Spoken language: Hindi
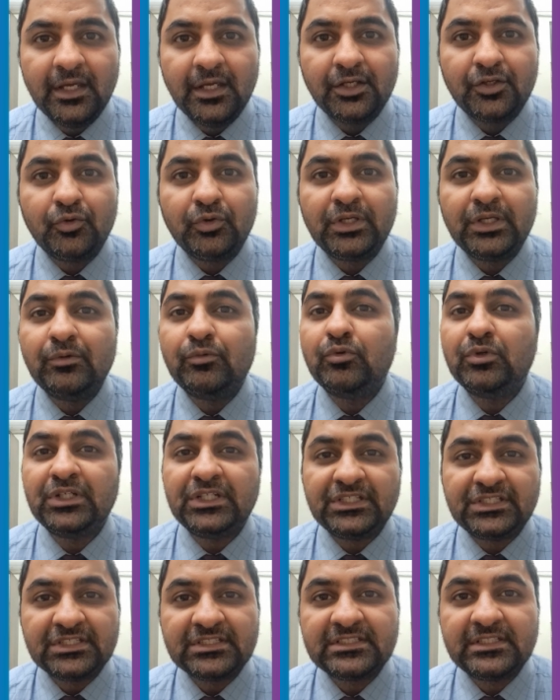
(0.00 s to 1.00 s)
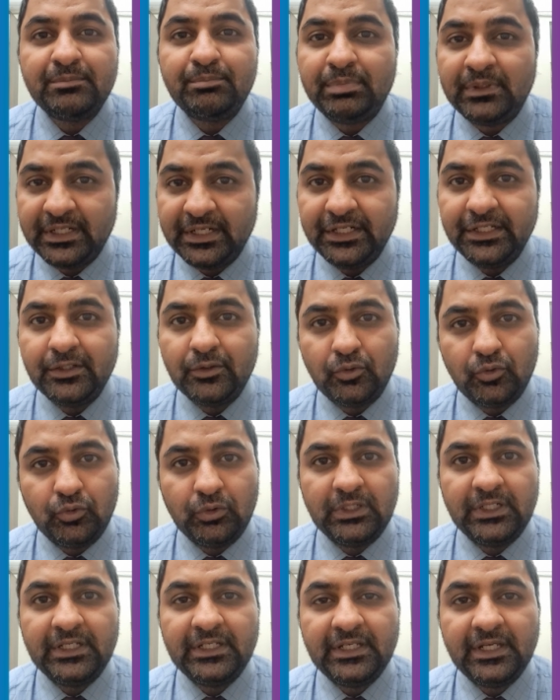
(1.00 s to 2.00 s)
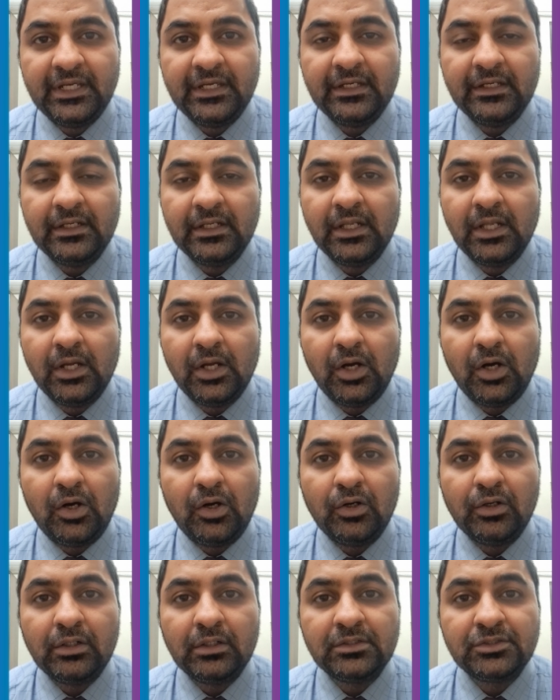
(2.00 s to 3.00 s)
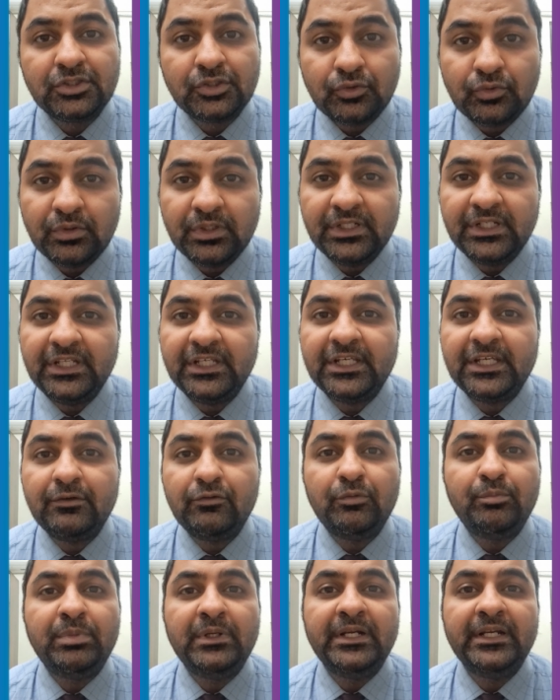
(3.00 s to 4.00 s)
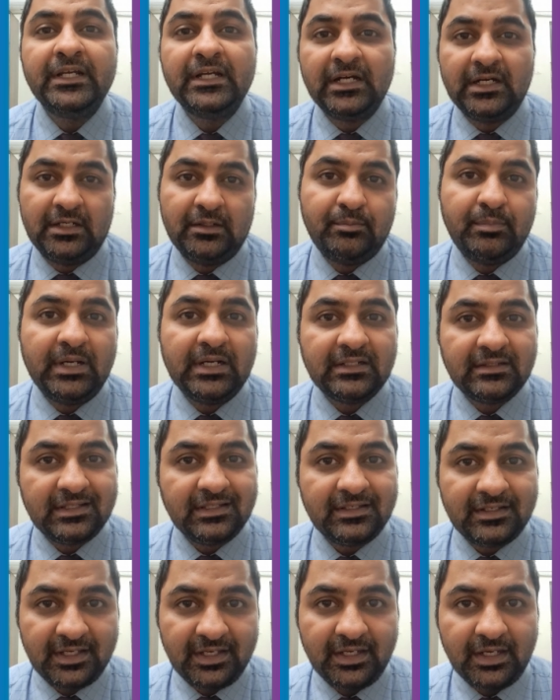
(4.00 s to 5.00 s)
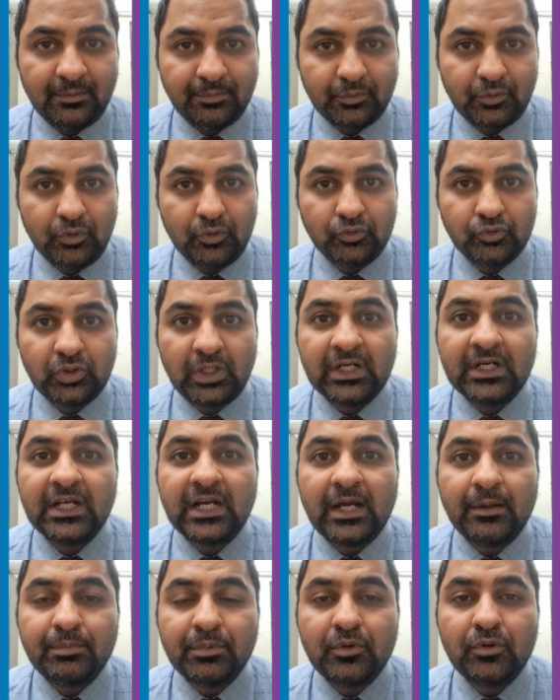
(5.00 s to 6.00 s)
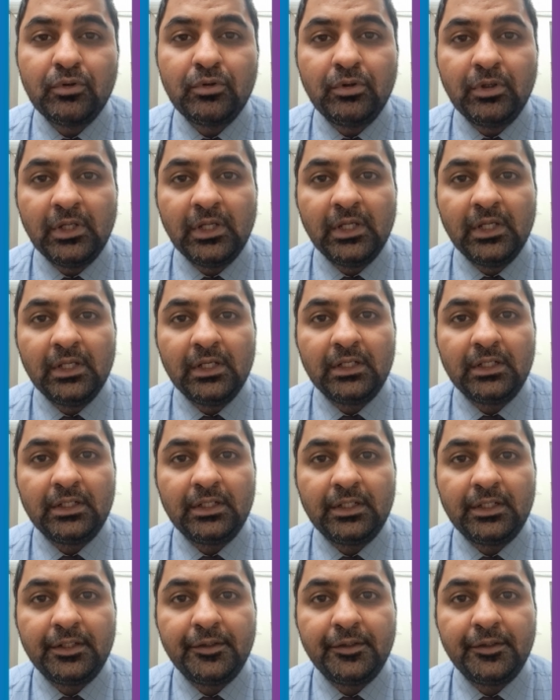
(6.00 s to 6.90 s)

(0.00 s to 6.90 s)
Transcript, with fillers: क्योंकि वो नीचे से ब्लीडिंग हो रही हैं और ज़रूरी नहीं कि वो ब्लीडिंग हर बार दिखे आपको तो अगर आपको आ,